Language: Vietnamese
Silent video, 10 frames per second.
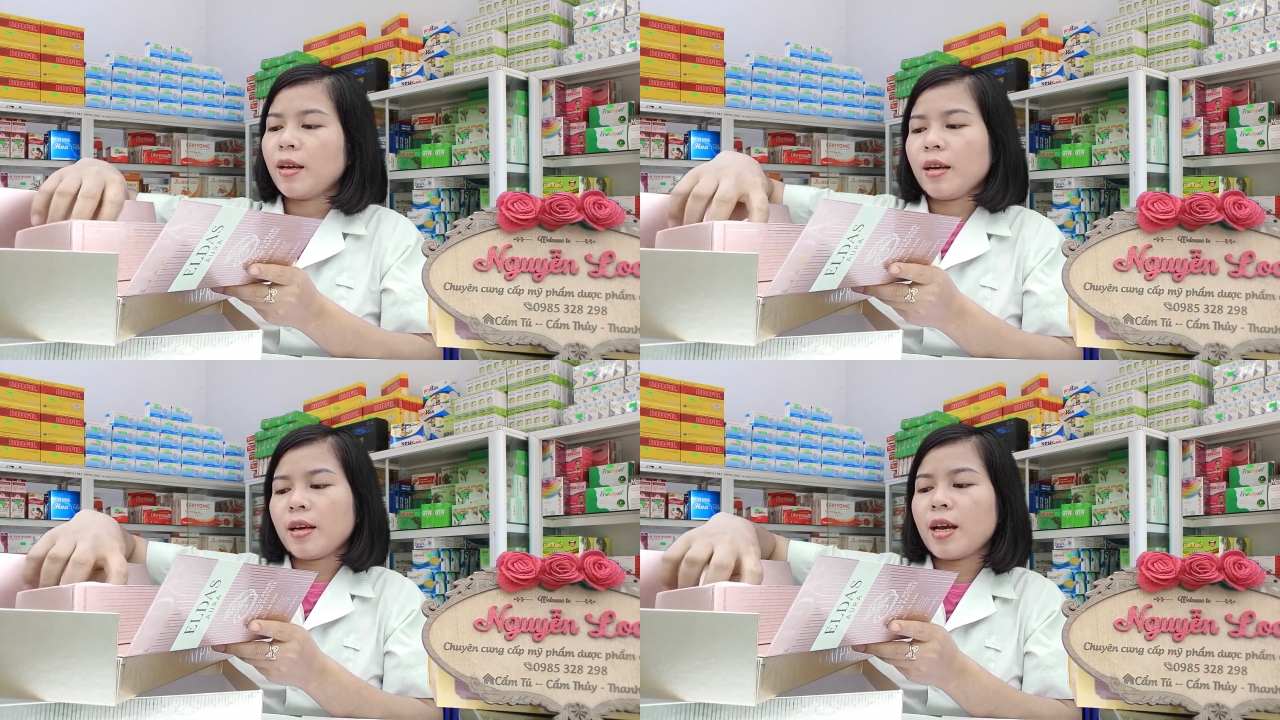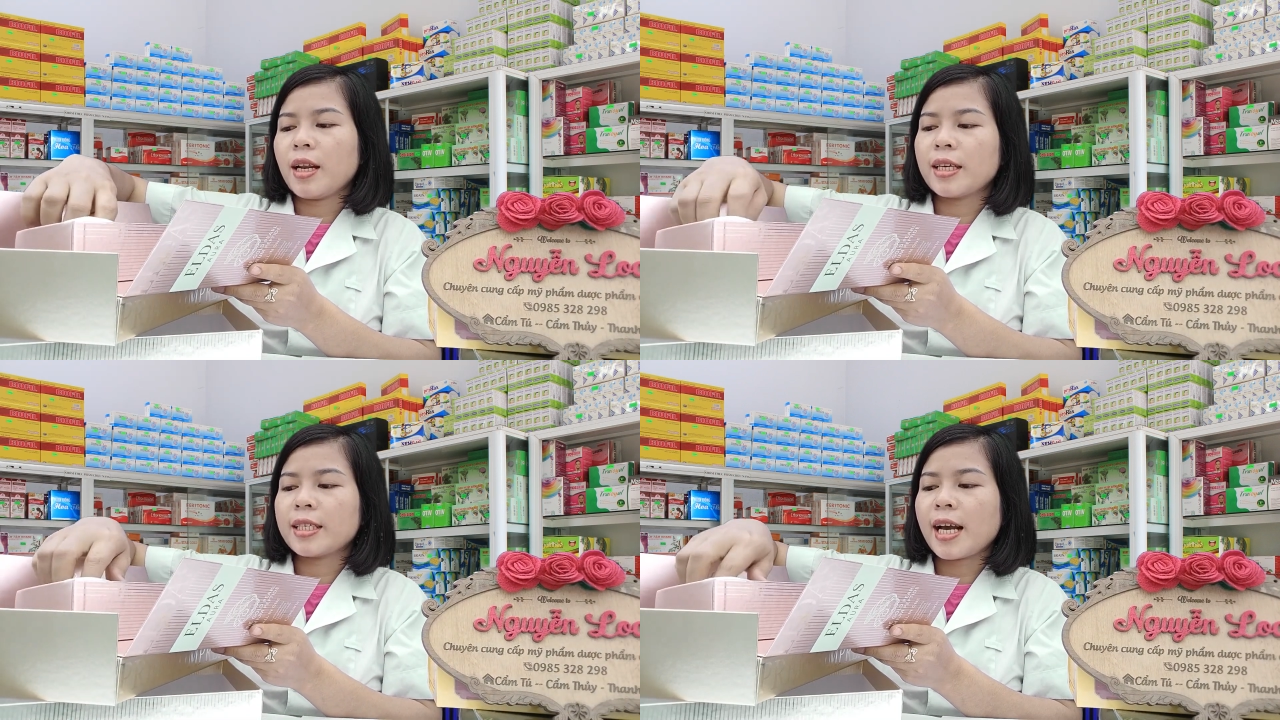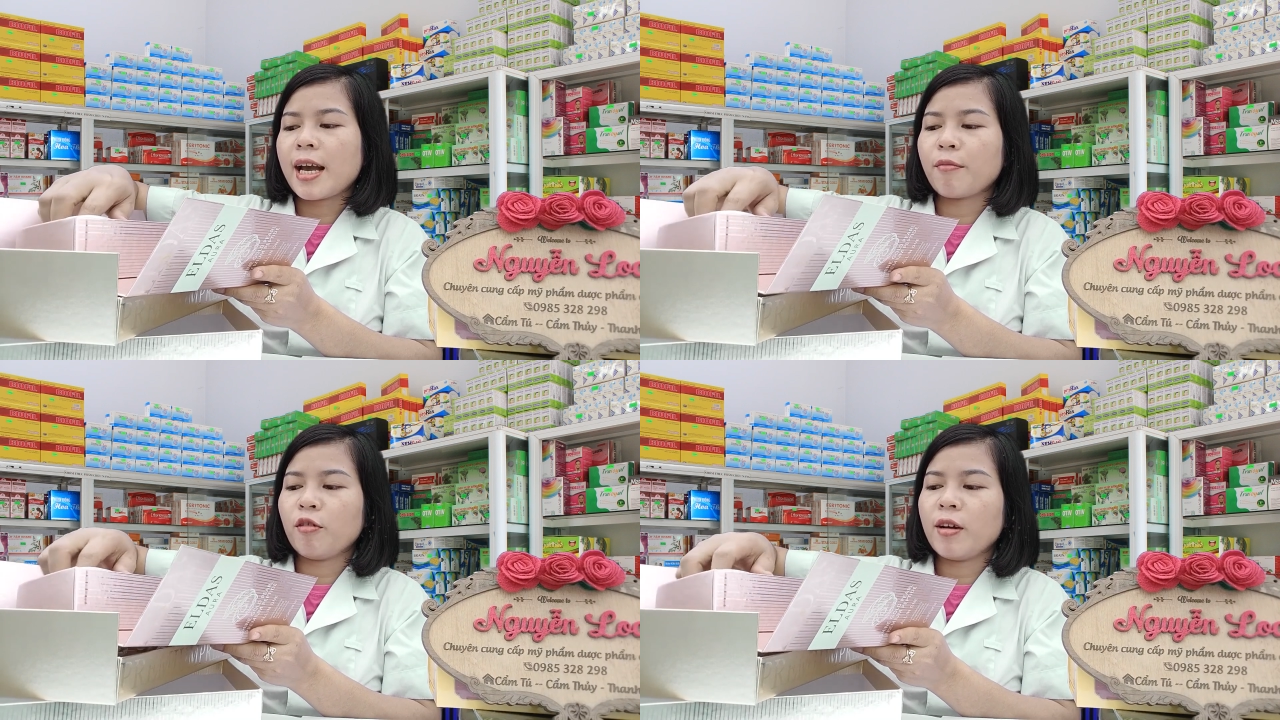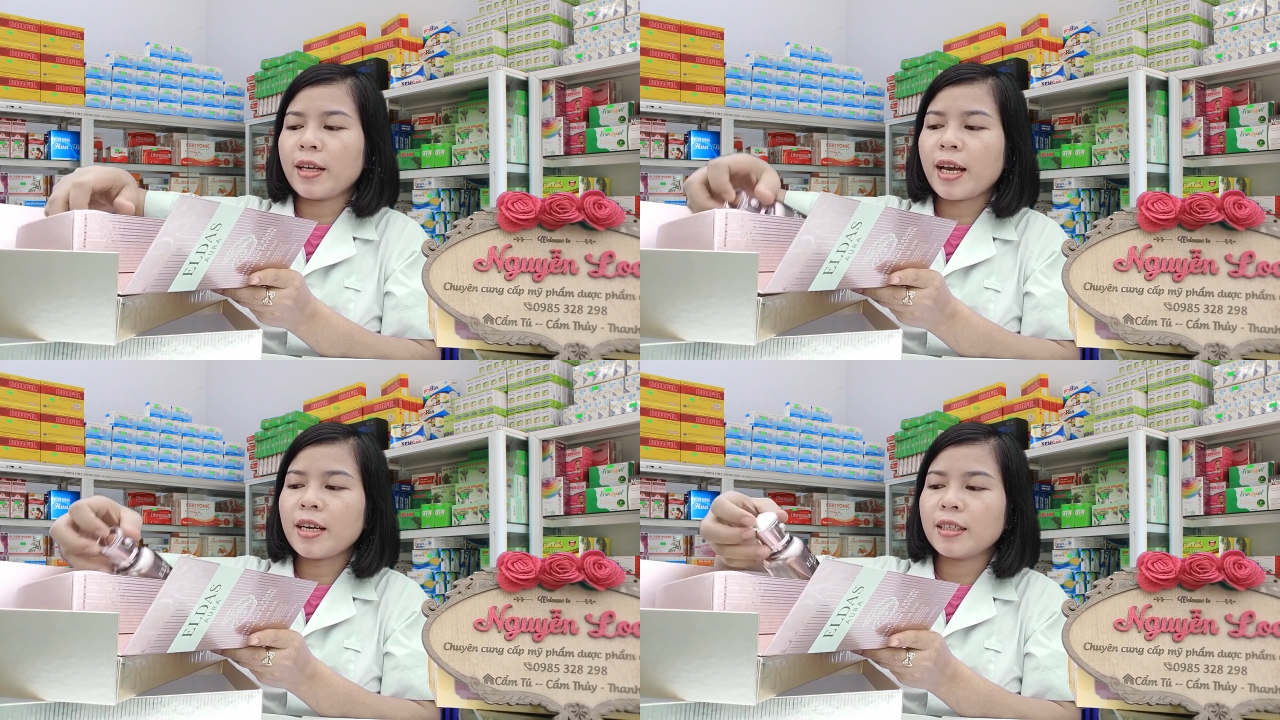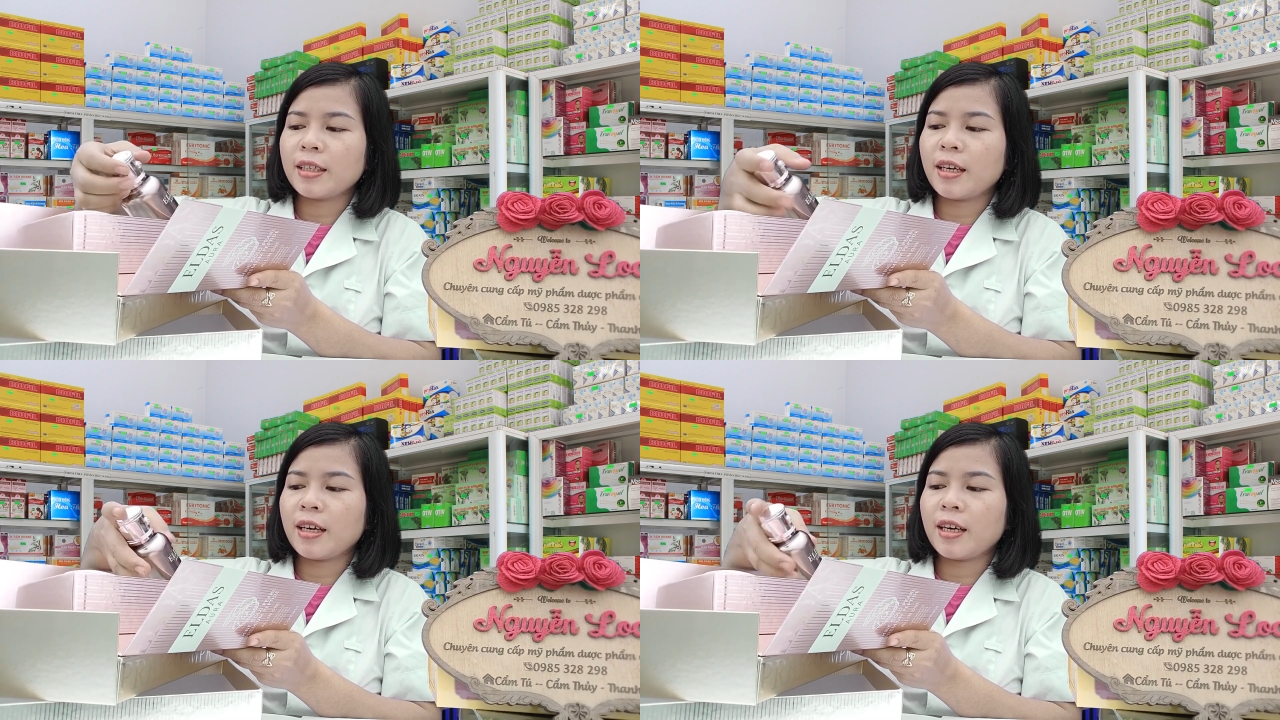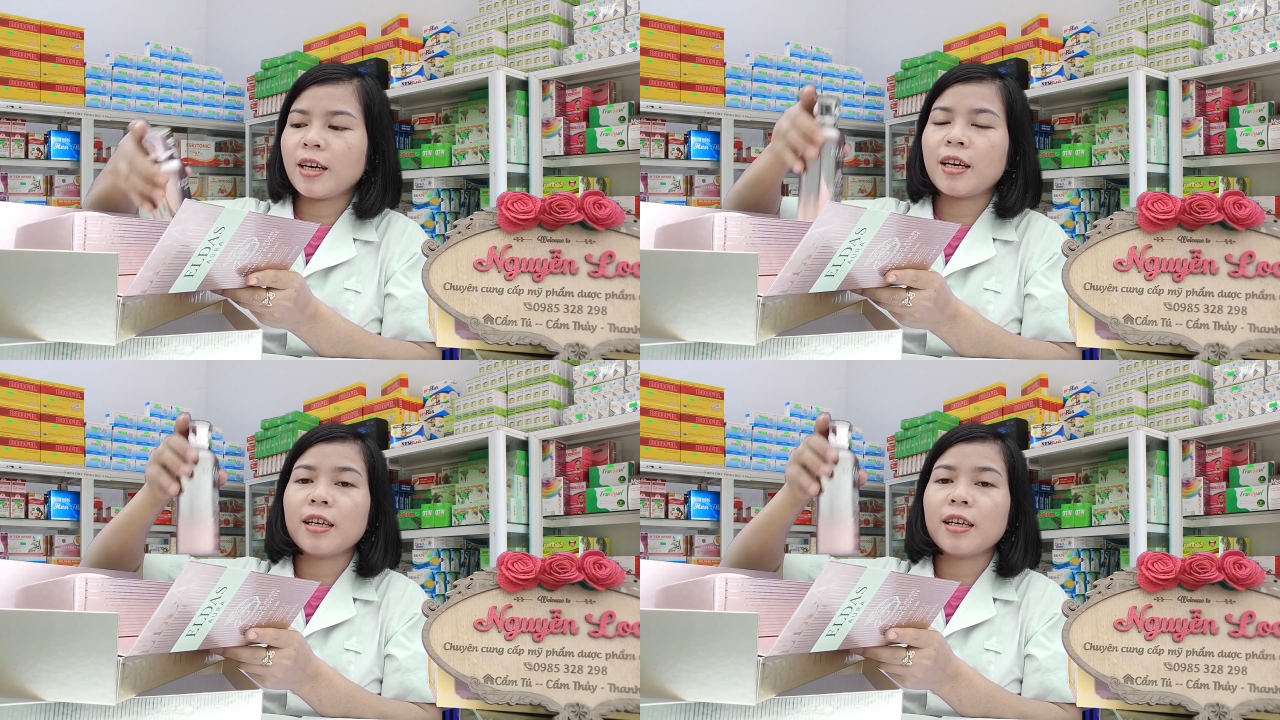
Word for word: Đây là cái chai mọi người nhá. Đó.